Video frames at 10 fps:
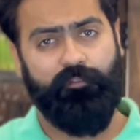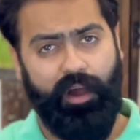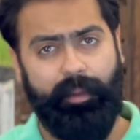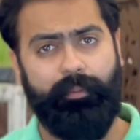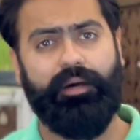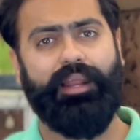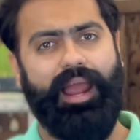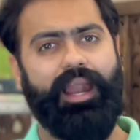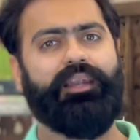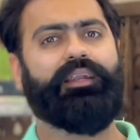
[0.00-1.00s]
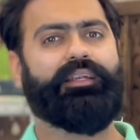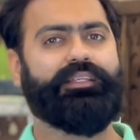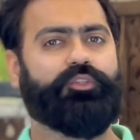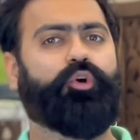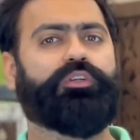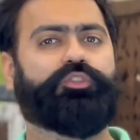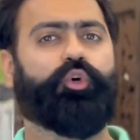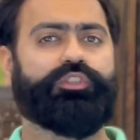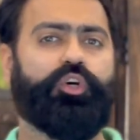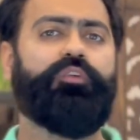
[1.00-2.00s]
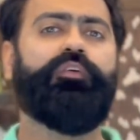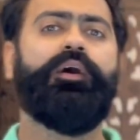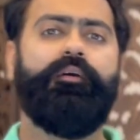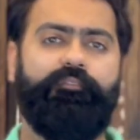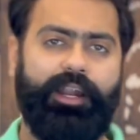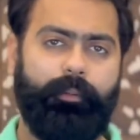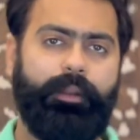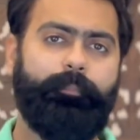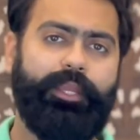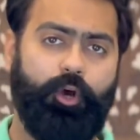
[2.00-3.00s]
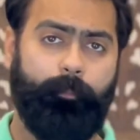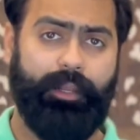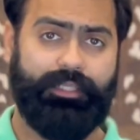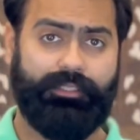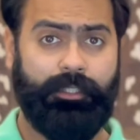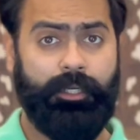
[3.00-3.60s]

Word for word: फाइबर एंड इट इज गुड सोर्स ऑफ vitamin B complex.